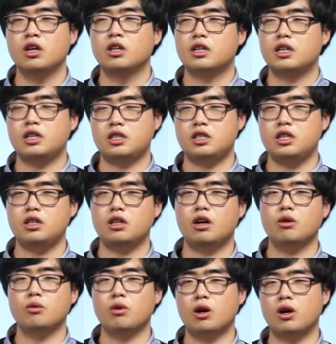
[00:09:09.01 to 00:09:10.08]
大家记
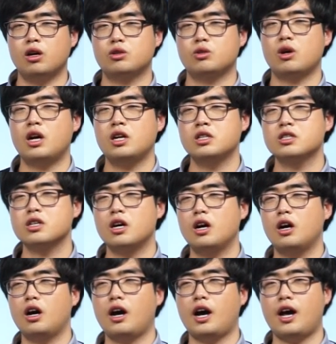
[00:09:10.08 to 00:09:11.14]
得我穿
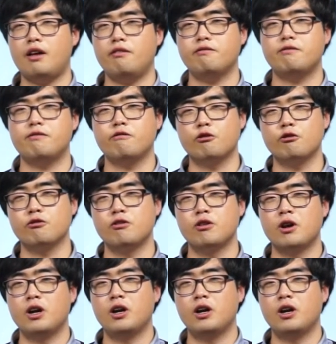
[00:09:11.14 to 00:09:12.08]
着汉服